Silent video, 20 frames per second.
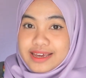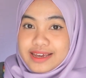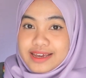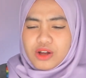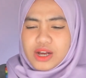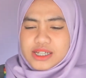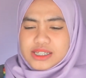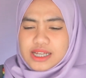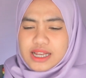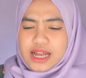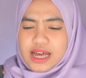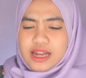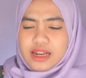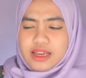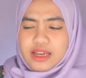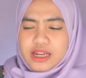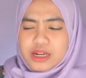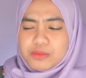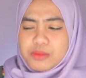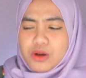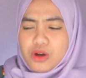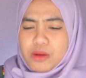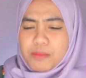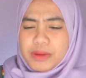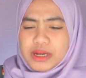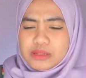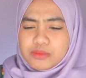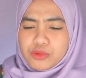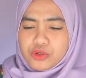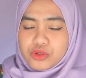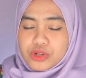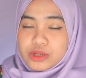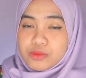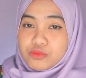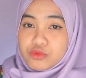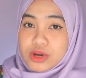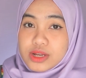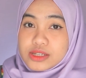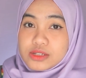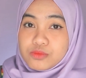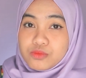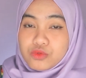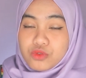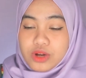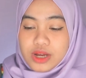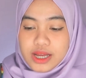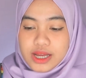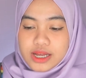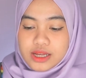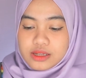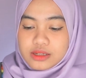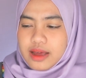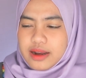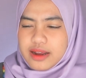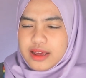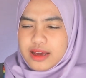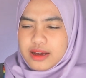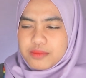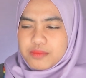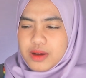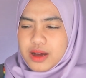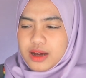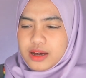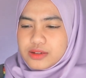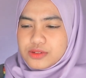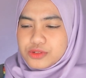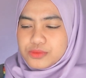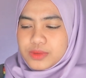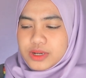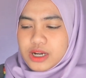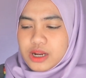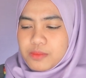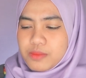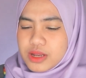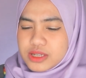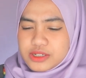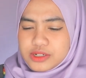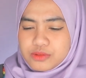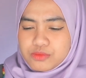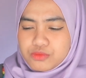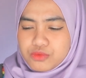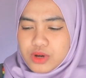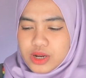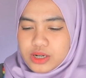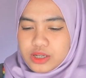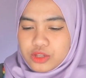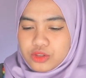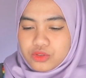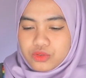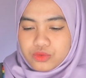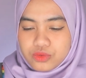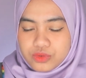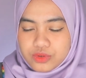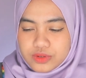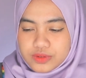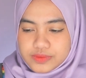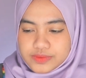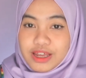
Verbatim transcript: Kalau nggak salah harganya di bawah 40 ribuan semua. Ada yang bahkan cuma 16 ribuan gitu.